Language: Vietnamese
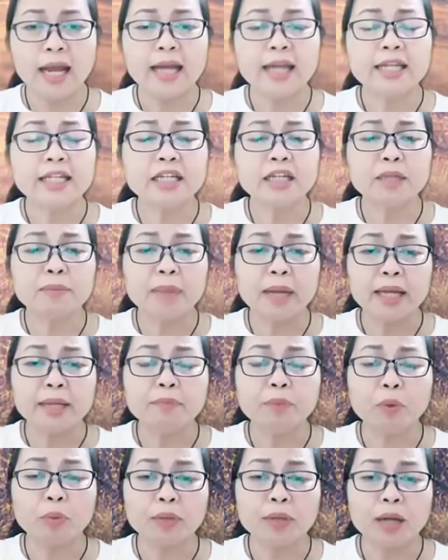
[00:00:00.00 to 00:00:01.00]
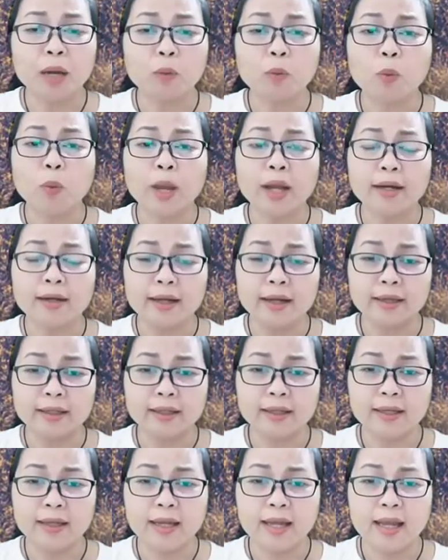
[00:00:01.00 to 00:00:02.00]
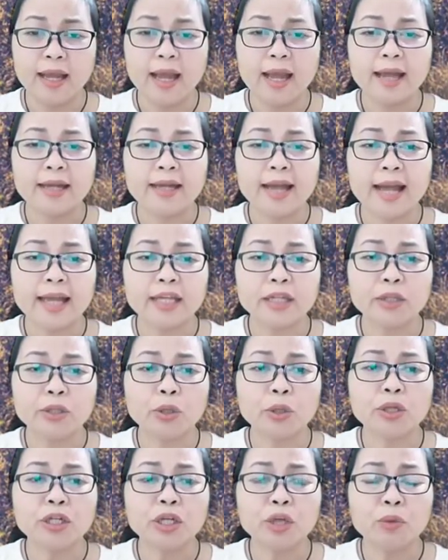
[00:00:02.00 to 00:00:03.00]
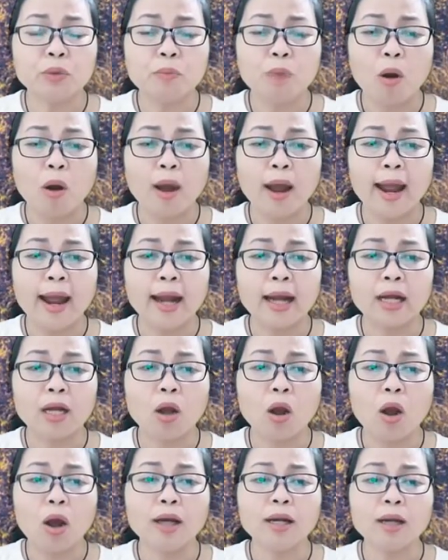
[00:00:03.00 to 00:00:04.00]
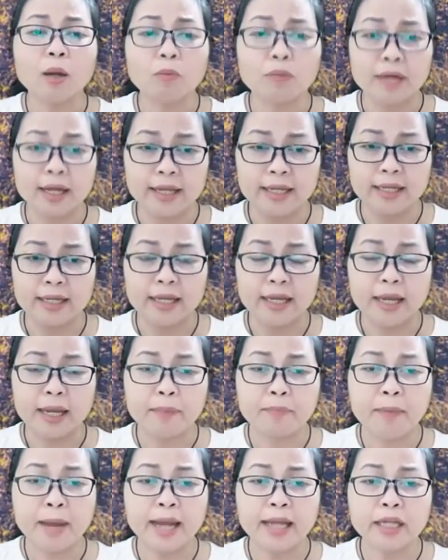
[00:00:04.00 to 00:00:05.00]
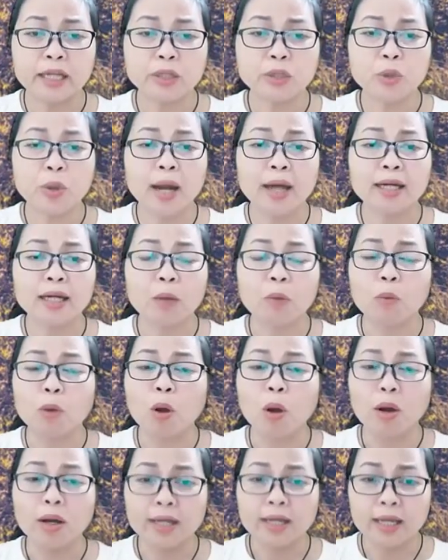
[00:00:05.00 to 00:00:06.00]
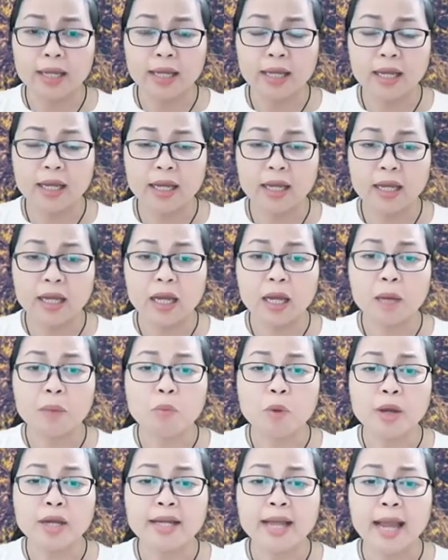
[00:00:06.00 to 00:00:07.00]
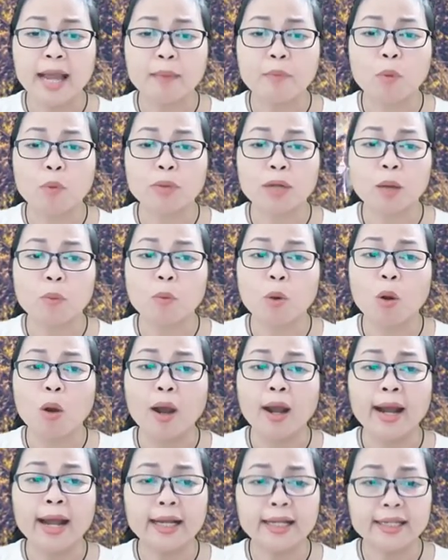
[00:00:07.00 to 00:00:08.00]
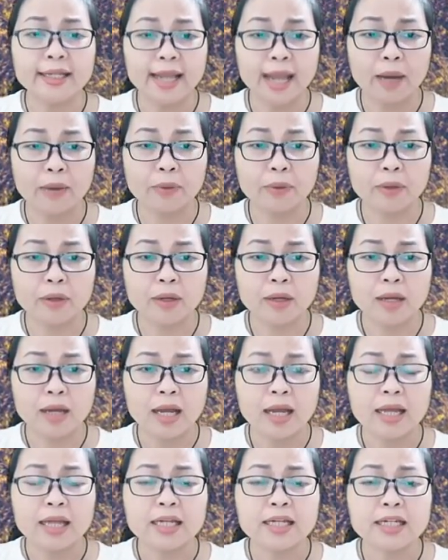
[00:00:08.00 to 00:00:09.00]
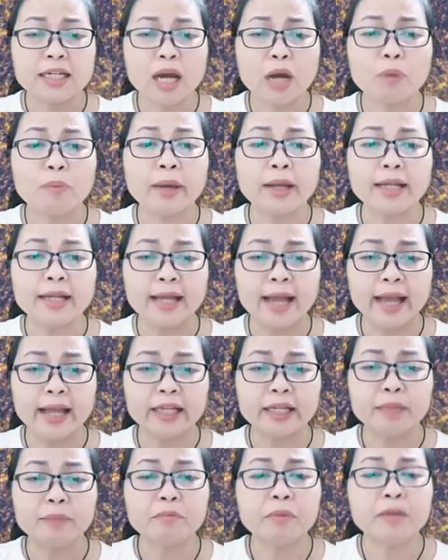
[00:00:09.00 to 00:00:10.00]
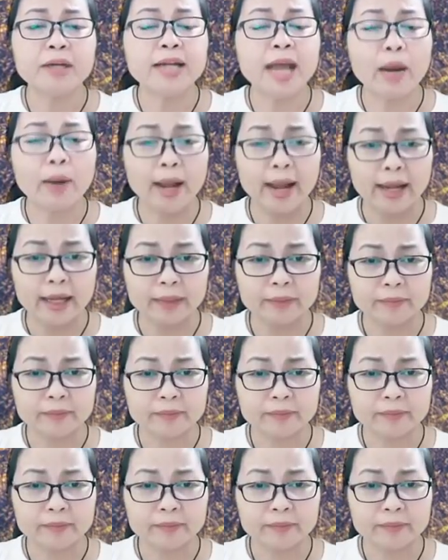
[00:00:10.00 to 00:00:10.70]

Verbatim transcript: Nhưng bảy một đồng quen lệ, nay cho trâu bò ăn cỏ đồng này, mai cho ăn đồng cỏ kia, mỗi ngày một đồng cỏ khác nhau, sau bảy ngày mới đáo hạn.